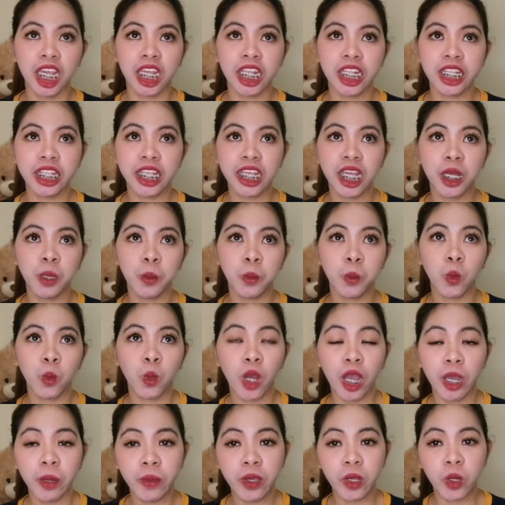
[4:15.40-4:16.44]
Hindi po
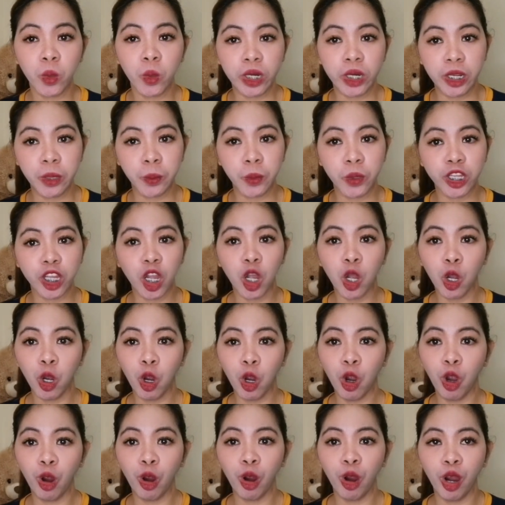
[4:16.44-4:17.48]
kami kuripot.
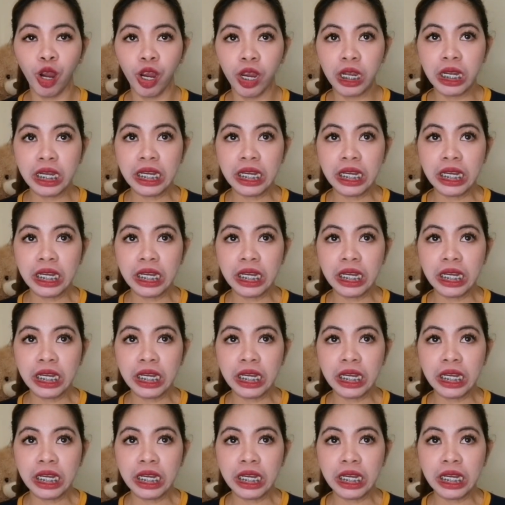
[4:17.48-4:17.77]
Ako,